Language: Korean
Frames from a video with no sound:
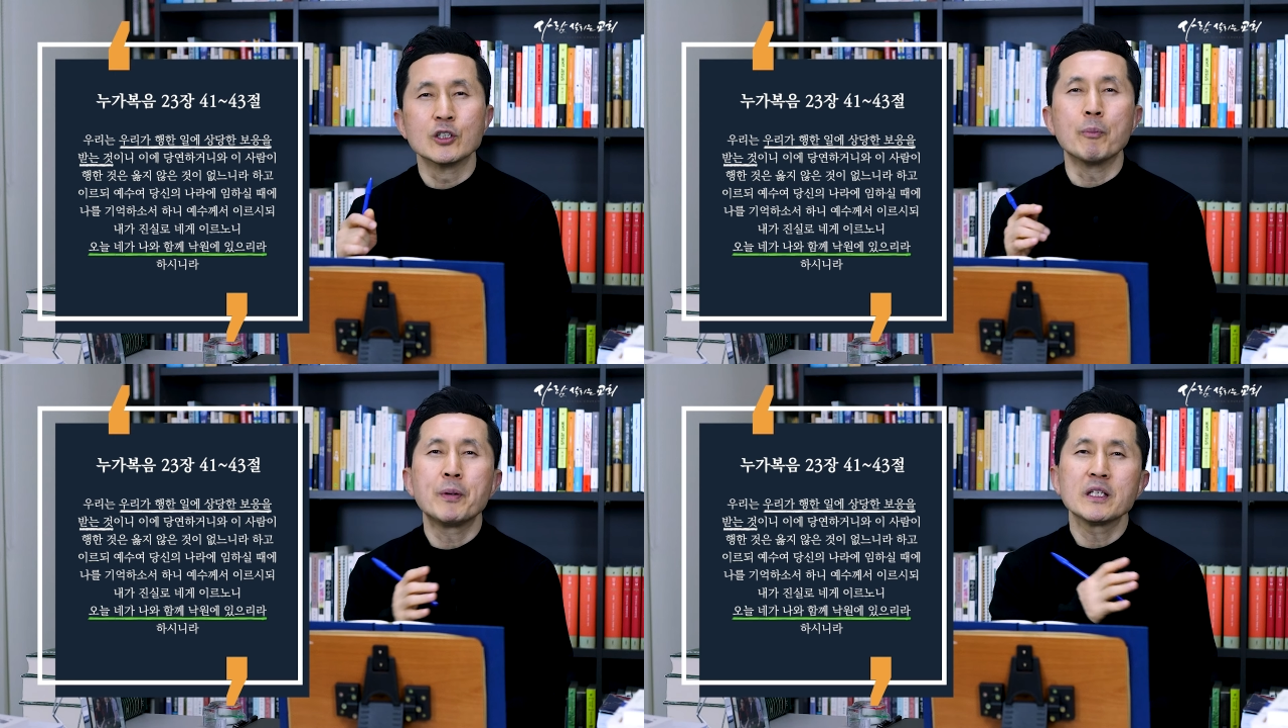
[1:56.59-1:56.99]

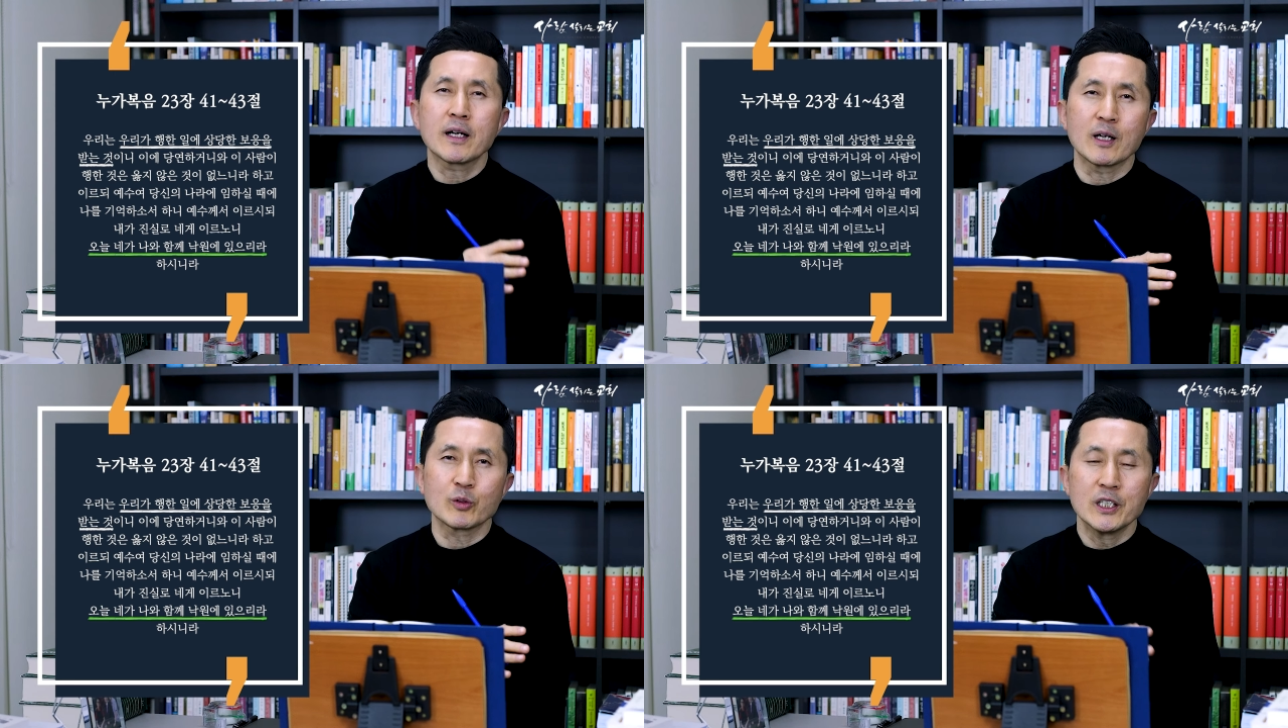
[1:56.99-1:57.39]
옆에 있는
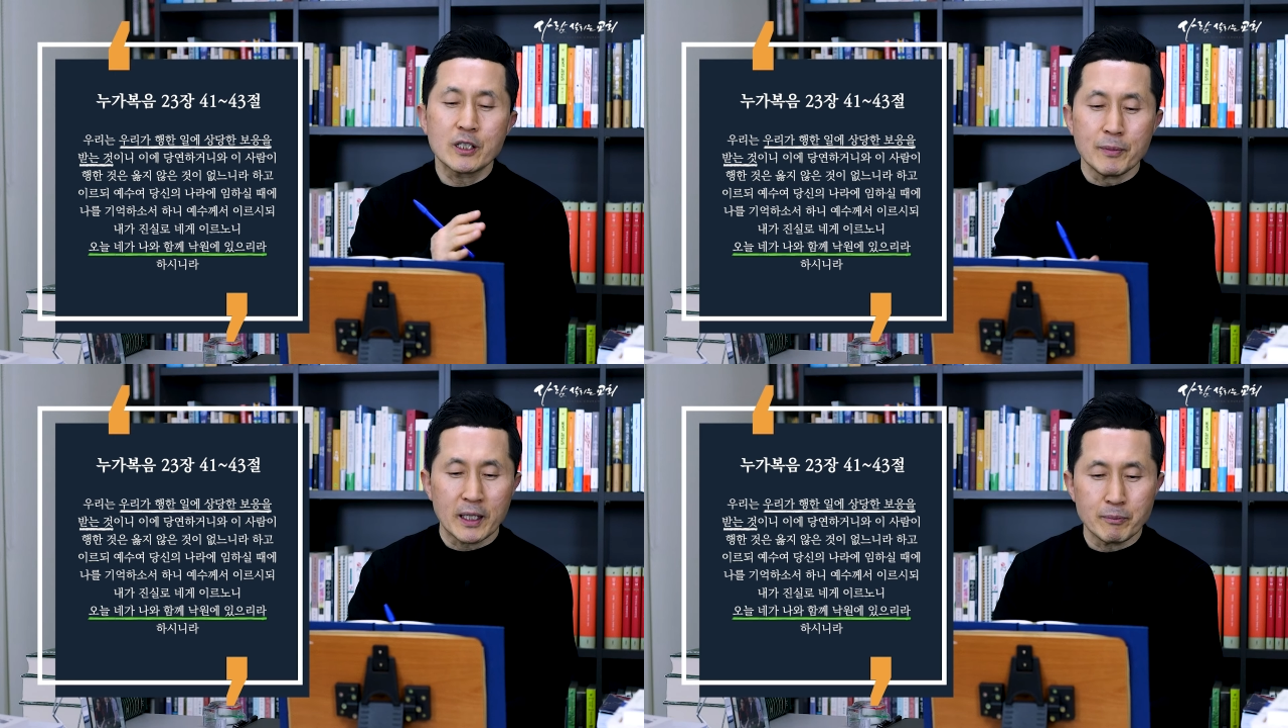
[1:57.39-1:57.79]
강도
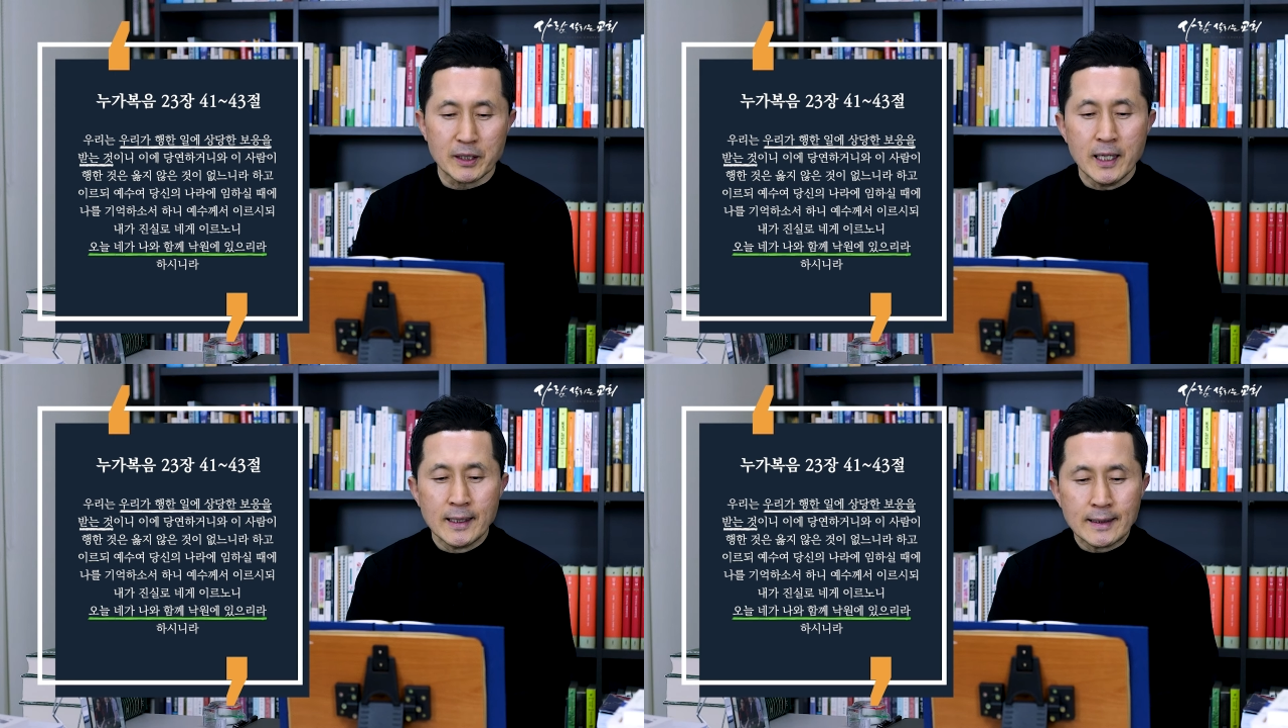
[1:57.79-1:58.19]
이렇게
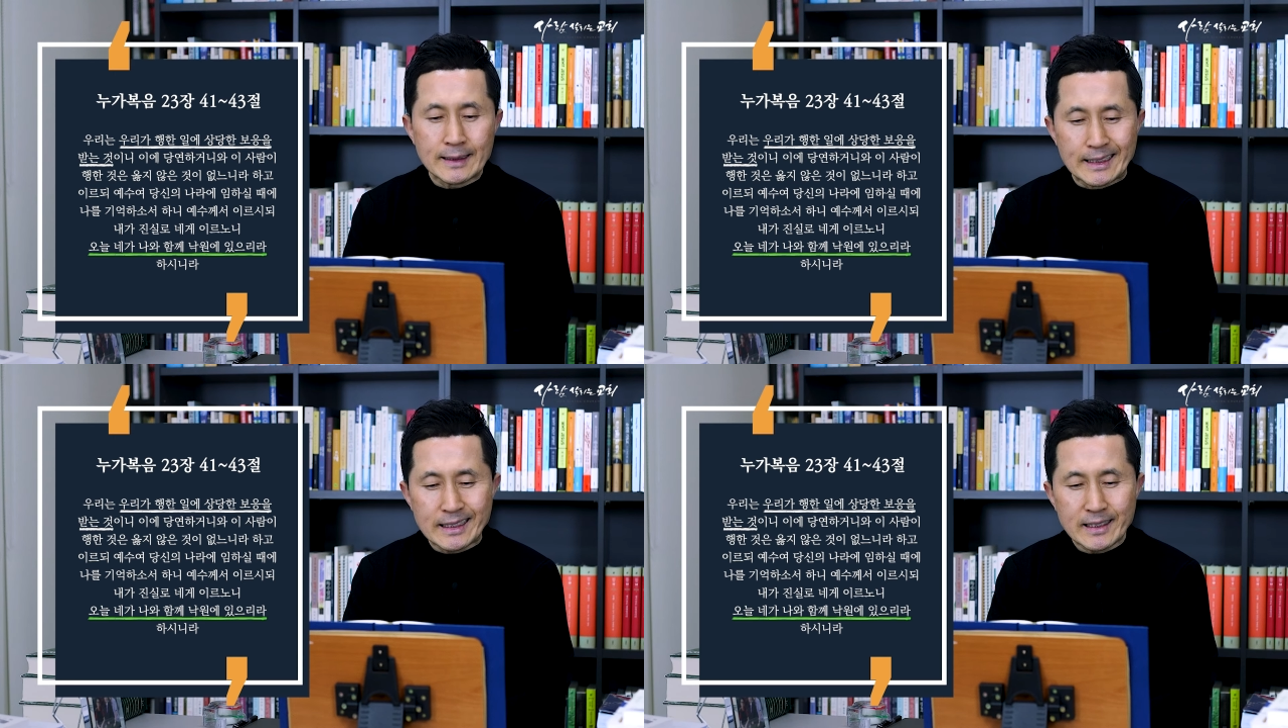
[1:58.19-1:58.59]
말합니다.
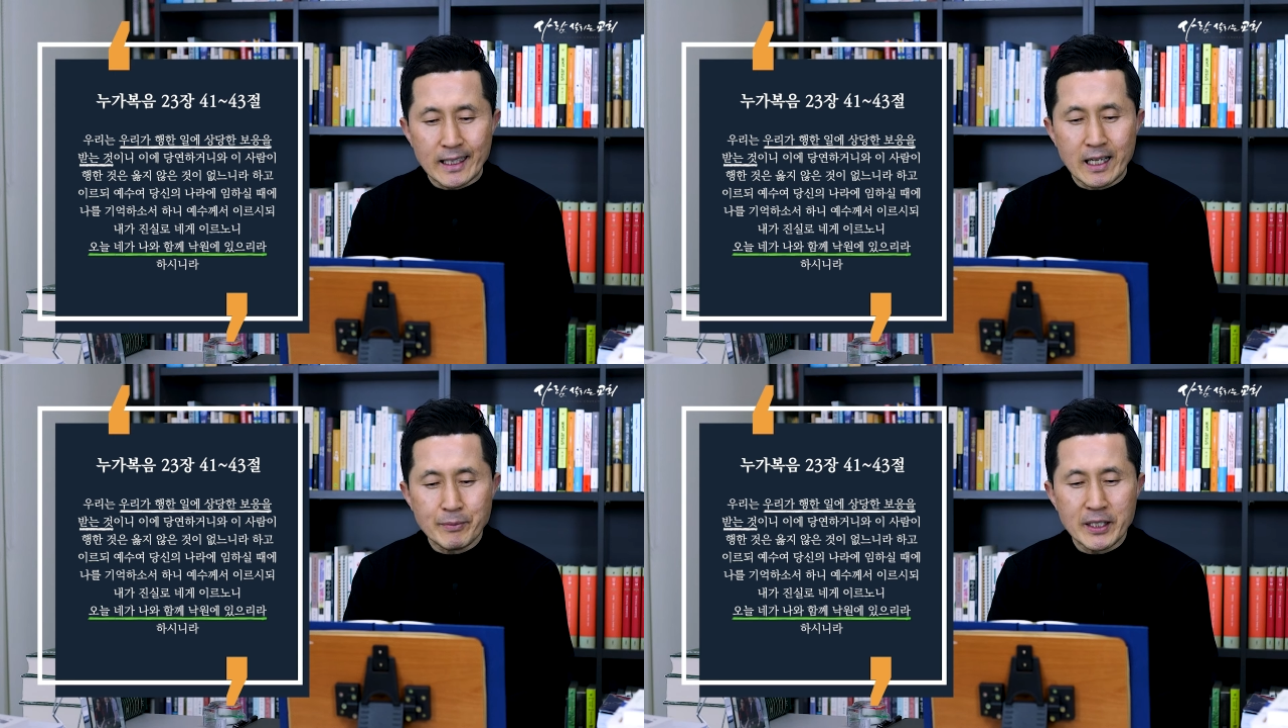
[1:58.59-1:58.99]
이
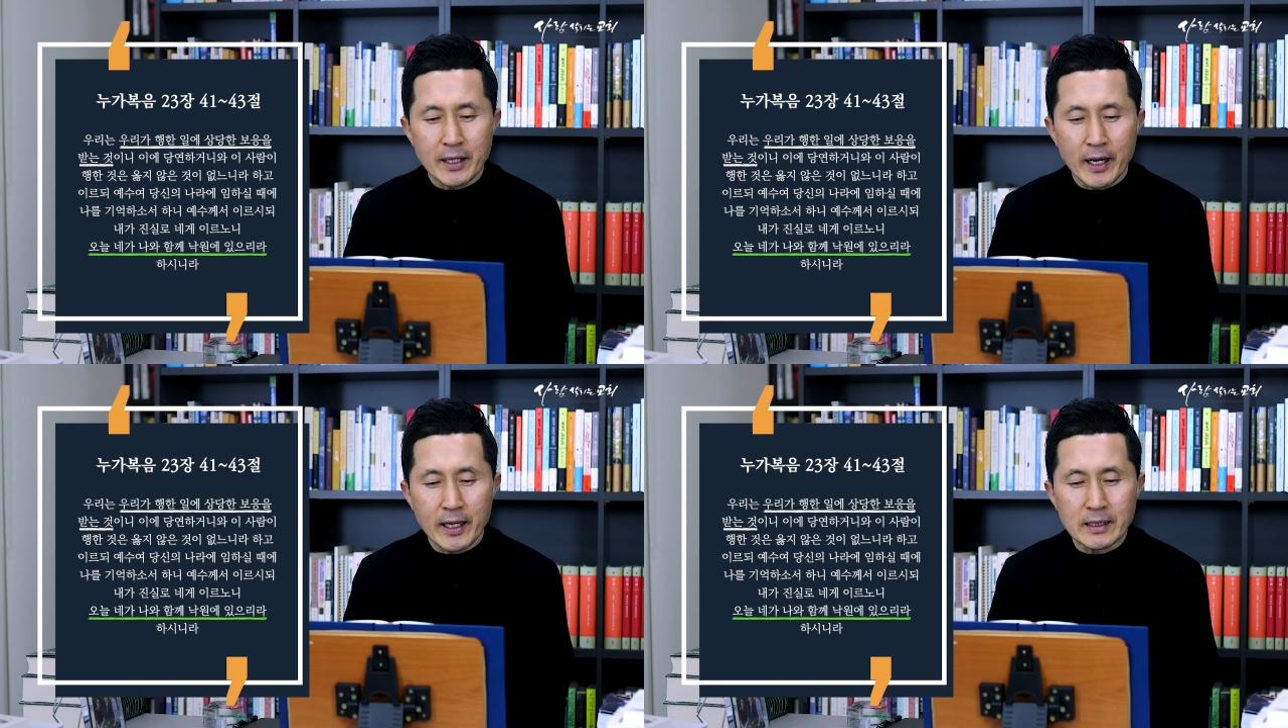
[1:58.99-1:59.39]
사람이
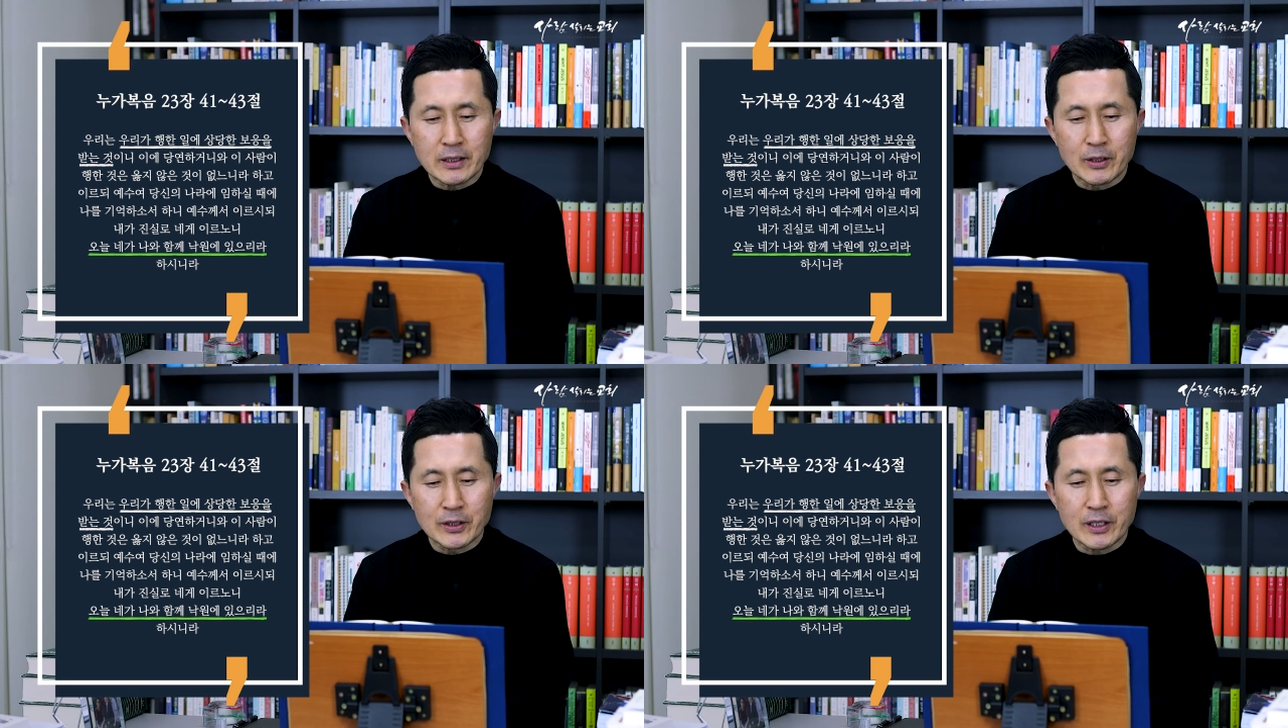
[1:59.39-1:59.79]

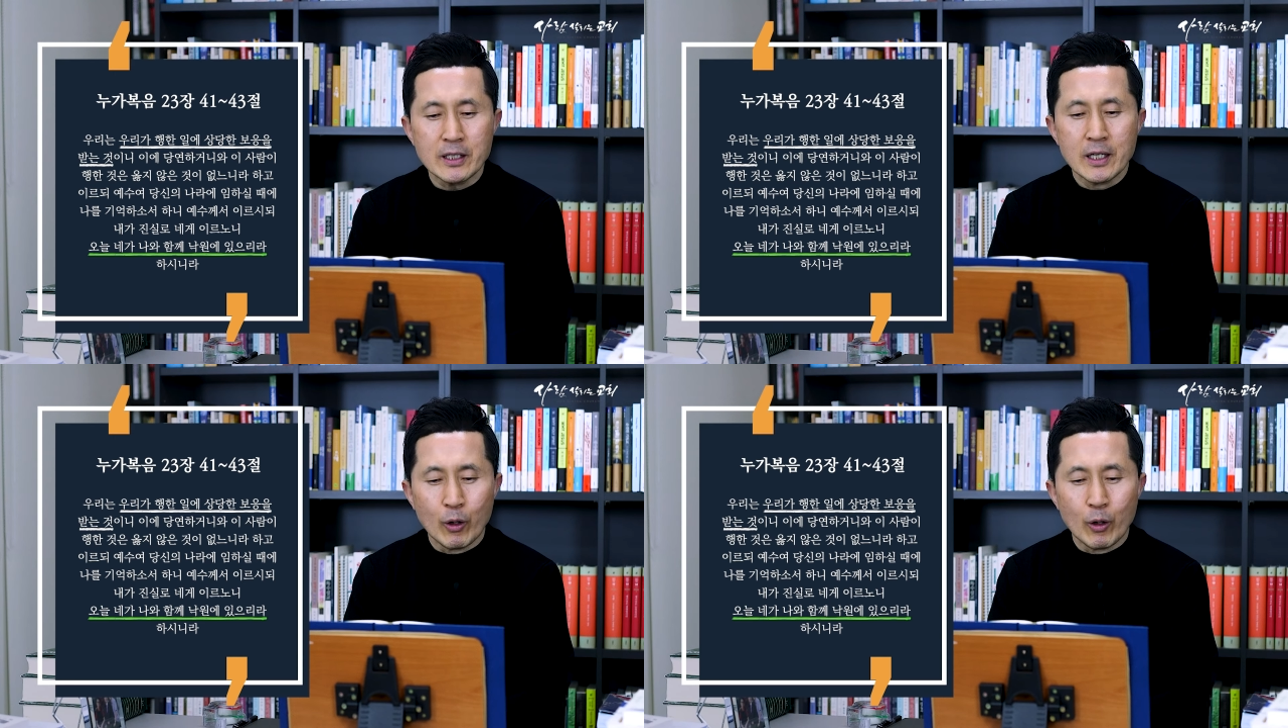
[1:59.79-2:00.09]
행한 것을